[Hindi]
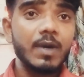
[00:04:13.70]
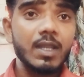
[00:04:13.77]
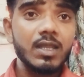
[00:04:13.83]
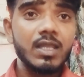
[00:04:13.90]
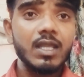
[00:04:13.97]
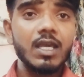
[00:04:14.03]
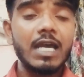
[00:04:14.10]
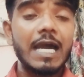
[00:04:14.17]

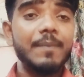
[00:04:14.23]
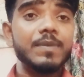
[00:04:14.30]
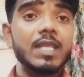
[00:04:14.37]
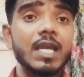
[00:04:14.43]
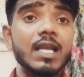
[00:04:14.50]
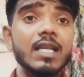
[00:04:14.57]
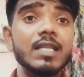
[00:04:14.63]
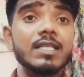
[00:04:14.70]
मन से आप
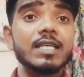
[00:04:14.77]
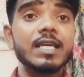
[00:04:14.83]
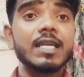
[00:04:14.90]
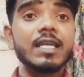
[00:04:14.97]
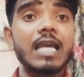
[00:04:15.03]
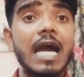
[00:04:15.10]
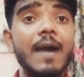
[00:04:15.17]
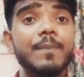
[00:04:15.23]
देख
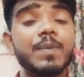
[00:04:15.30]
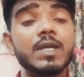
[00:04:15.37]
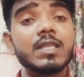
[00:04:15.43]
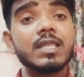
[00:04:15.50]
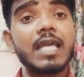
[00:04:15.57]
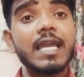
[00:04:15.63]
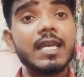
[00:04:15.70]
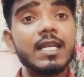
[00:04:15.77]
लीजिए कि आप
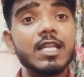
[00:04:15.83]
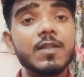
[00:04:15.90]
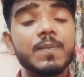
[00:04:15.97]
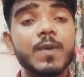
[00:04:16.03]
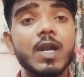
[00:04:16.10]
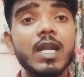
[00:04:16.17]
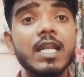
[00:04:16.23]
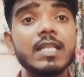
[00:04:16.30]
कितना इंग्लिश
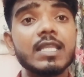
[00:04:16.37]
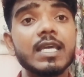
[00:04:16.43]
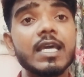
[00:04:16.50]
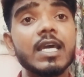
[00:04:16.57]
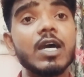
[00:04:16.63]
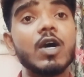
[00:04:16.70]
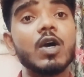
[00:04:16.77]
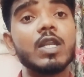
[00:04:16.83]
पढ़ लेते
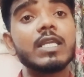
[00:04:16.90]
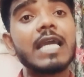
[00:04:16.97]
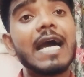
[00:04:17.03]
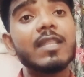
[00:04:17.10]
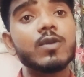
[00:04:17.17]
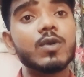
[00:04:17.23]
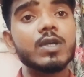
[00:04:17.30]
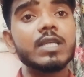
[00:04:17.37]
हैं और
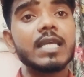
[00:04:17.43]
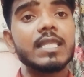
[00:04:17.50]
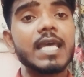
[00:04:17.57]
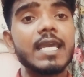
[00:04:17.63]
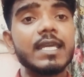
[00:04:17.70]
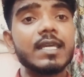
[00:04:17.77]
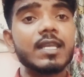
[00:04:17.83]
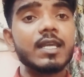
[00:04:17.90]
याद हो
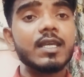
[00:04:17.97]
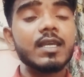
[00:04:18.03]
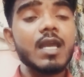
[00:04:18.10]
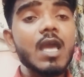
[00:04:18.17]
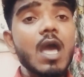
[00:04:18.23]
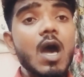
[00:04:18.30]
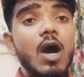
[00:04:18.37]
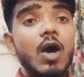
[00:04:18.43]
जाता है कि नहीं
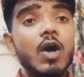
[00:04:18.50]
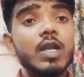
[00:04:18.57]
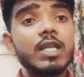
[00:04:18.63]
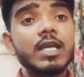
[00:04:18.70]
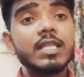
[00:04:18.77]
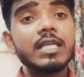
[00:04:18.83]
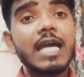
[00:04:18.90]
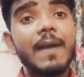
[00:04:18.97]

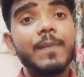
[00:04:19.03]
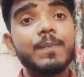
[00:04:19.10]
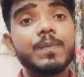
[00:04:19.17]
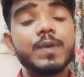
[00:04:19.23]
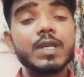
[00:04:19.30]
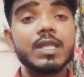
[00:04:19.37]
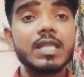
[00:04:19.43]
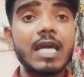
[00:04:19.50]
और यदि आप
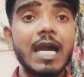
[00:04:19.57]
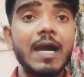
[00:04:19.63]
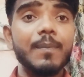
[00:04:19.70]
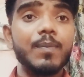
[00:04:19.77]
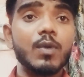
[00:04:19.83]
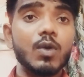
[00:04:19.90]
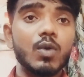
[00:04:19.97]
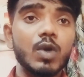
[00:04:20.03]
फिर से
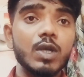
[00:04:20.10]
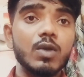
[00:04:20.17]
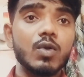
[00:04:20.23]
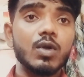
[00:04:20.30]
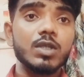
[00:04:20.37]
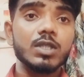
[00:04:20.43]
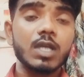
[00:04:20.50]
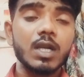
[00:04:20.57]
आपको कोई
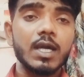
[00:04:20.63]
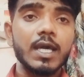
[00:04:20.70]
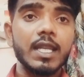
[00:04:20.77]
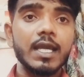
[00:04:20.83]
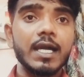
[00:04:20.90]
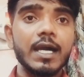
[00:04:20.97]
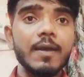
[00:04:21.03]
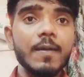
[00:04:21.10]
क्वेश्चन
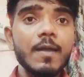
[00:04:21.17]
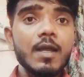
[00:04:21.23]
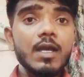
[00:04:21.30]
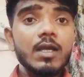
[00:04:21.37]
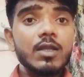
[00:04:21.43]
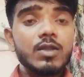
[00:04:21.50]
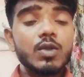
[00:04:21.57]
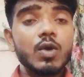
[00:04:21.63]
करेगा
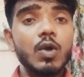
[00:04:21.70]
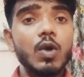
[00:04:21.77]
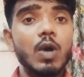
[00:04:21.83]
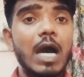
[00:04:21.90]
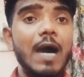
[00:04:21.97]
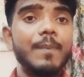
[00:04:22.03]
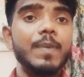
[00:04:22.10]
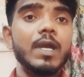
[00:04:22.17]
तो
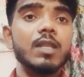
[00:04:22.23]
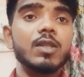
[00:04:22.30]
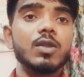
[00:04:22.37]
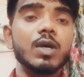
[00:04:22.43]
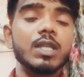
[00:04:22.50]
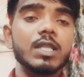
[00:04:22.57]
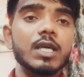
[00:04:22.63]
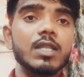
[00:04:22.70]
आप
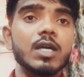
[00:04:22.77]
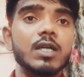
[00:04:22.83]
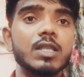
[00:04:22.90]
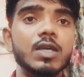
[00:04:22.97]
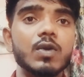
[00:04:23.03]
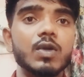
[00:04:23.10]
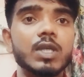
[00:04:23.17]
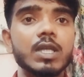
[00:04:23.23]
आंसर दे
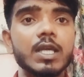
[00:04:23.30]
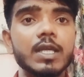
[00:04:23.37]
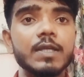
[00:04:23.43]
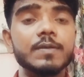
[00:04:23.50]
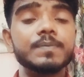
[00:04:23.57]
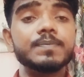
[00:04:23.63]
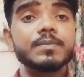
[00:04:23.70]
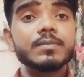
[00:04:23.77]
सकते हो कि
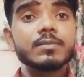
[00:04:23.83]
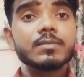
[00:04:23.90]
नहीं